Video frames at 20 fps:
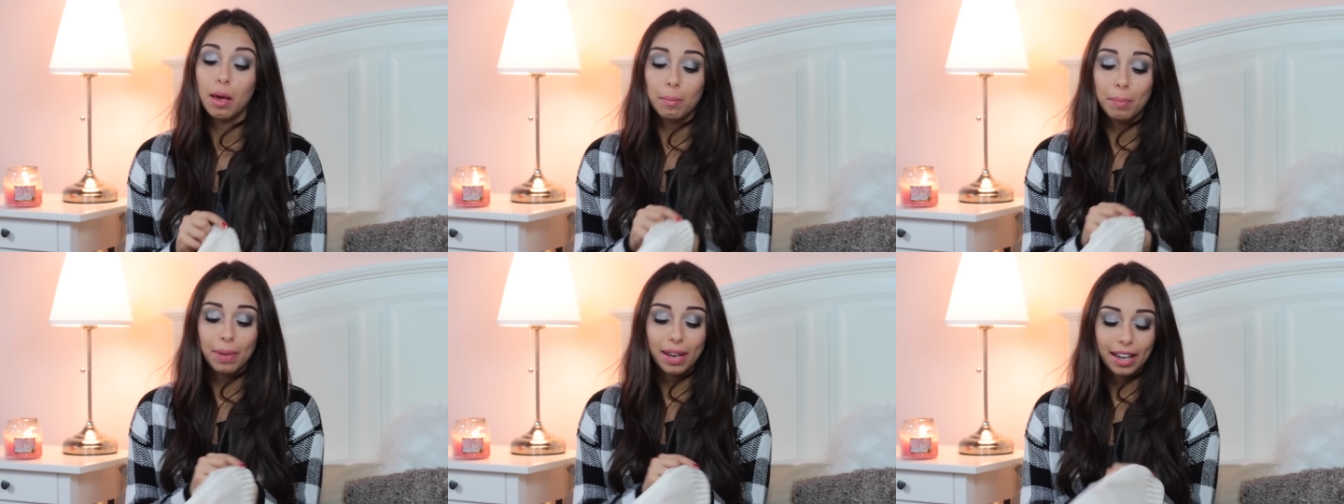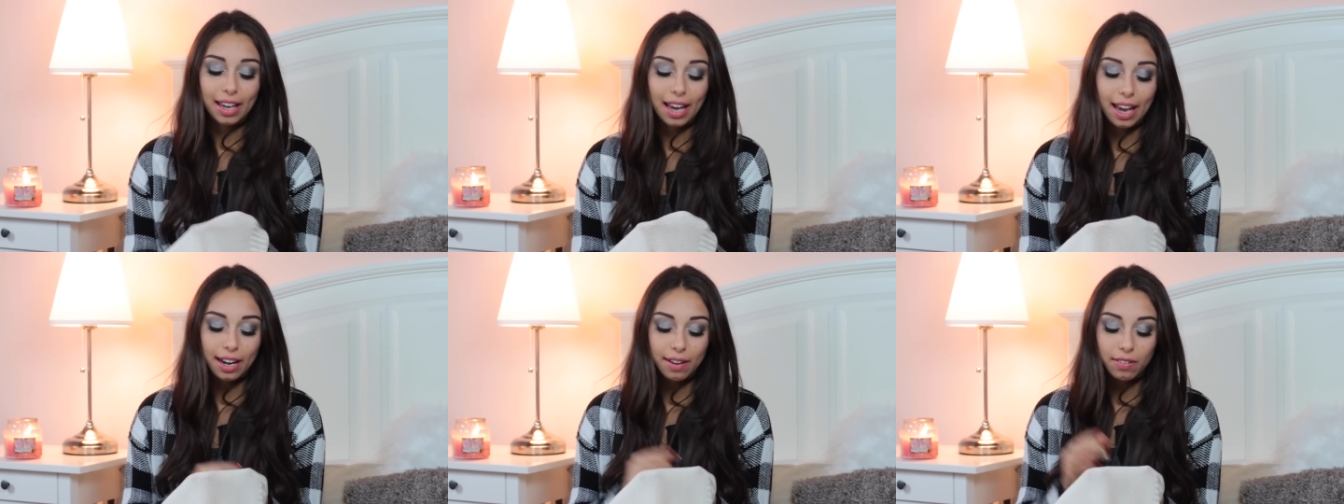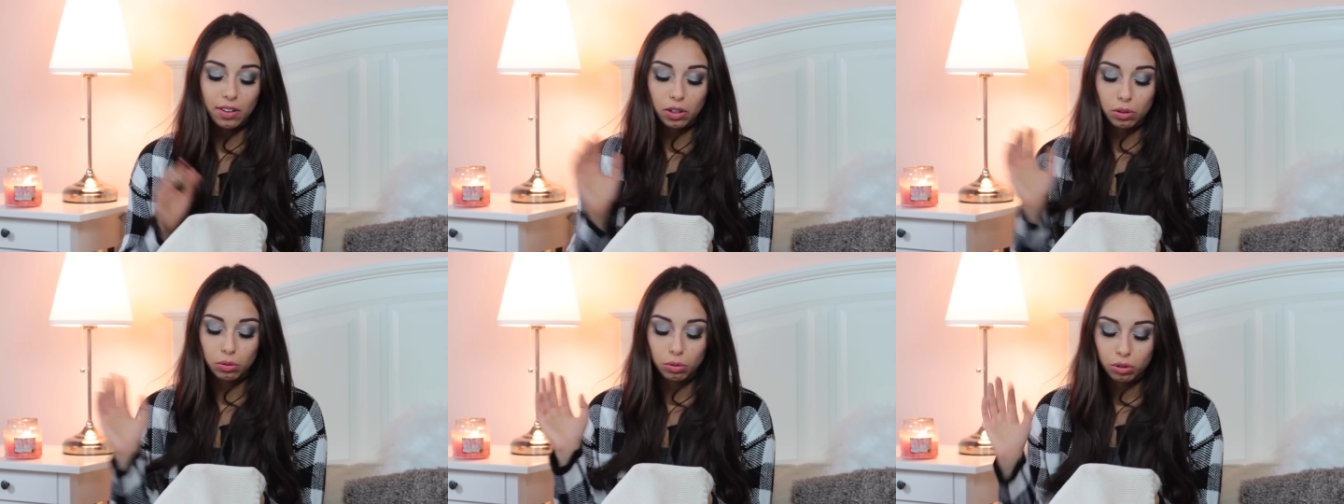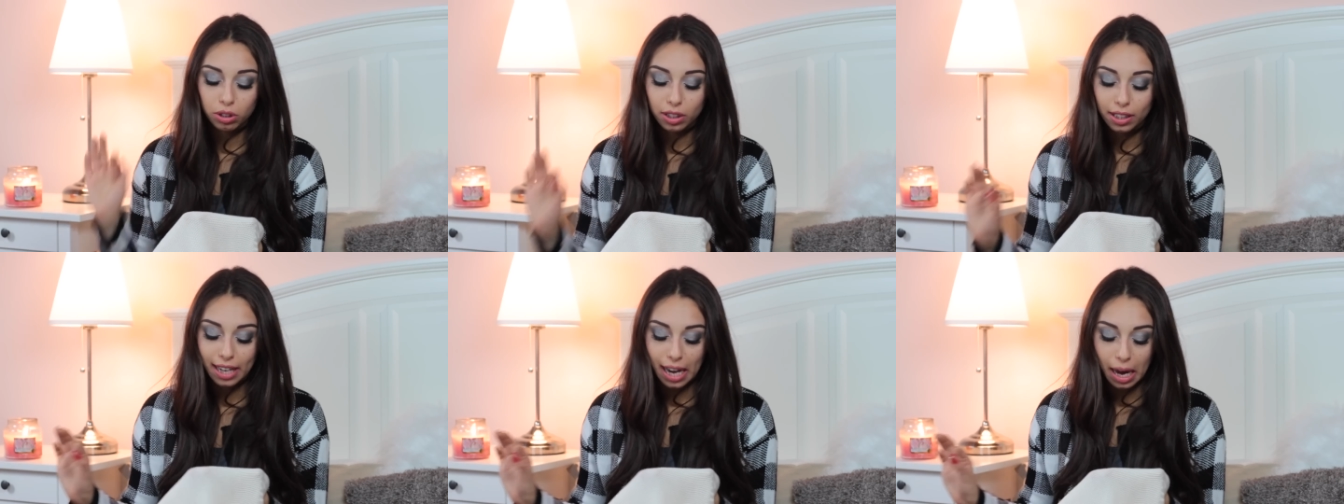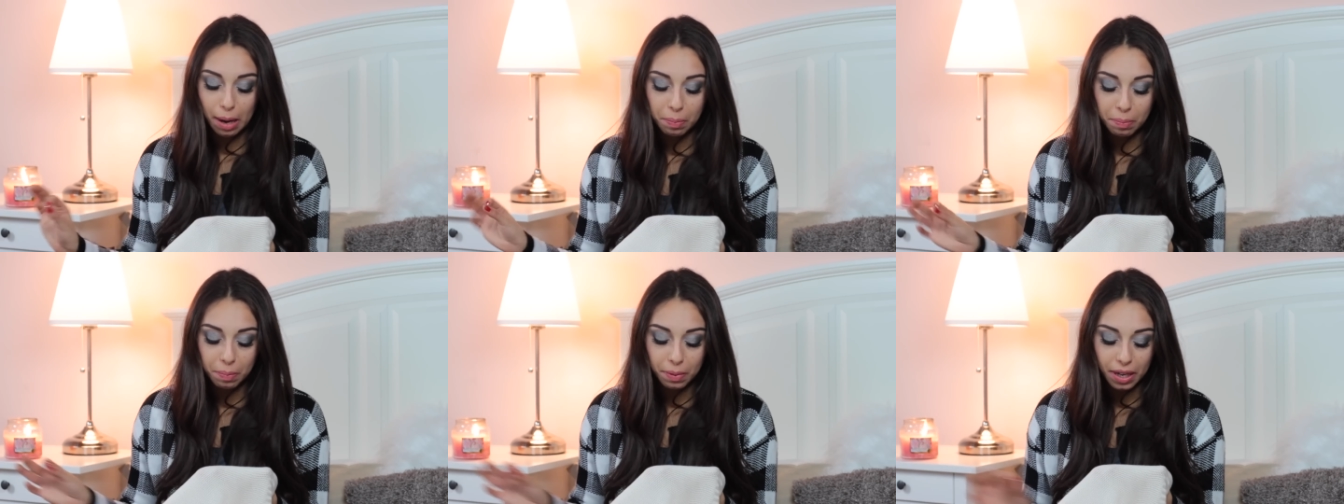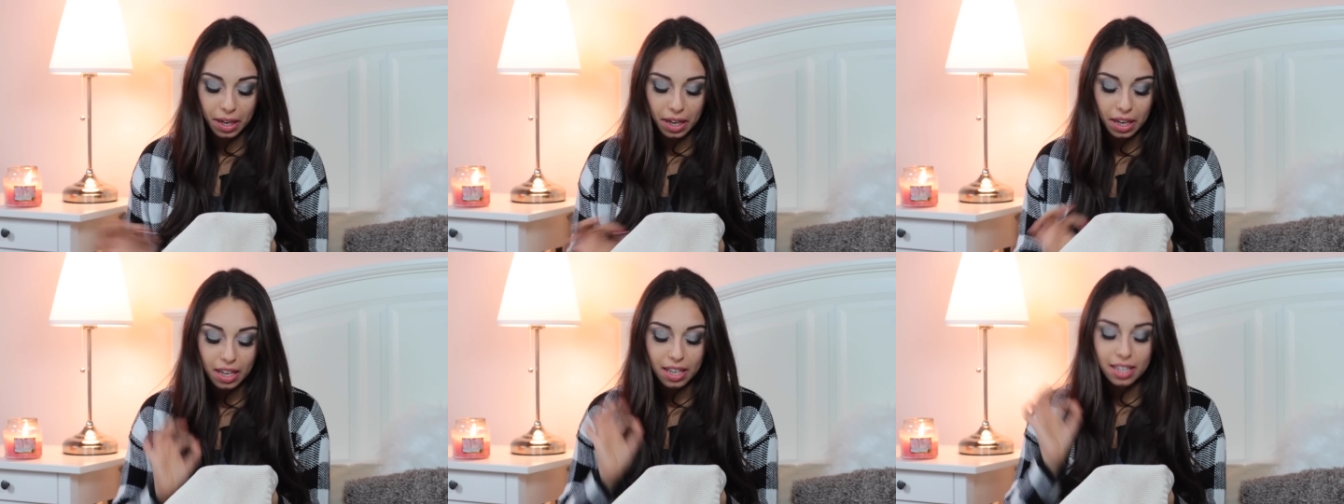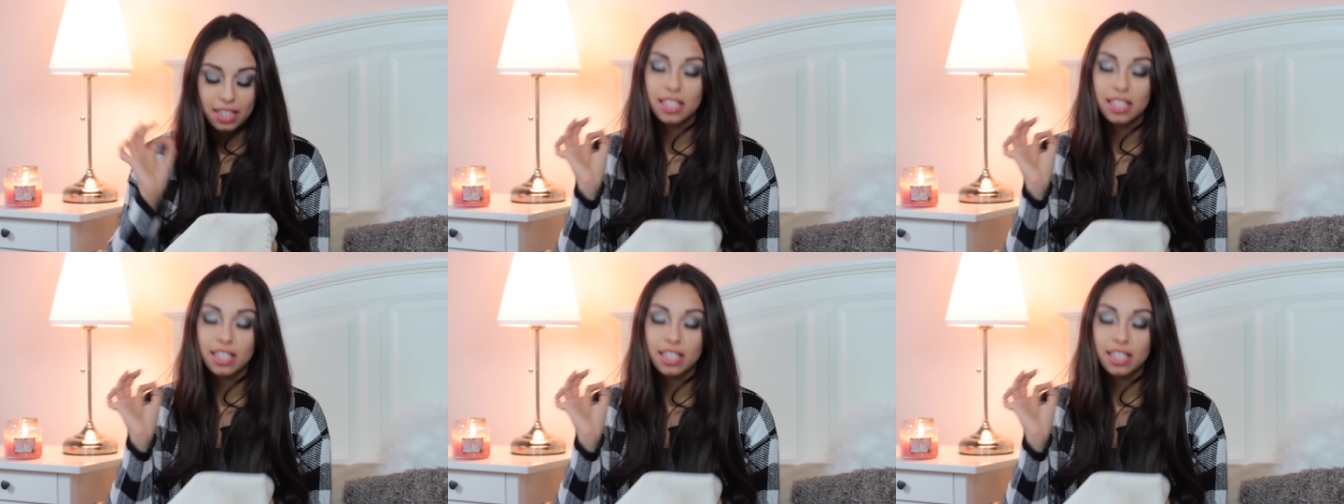perché arrivano tutti i capi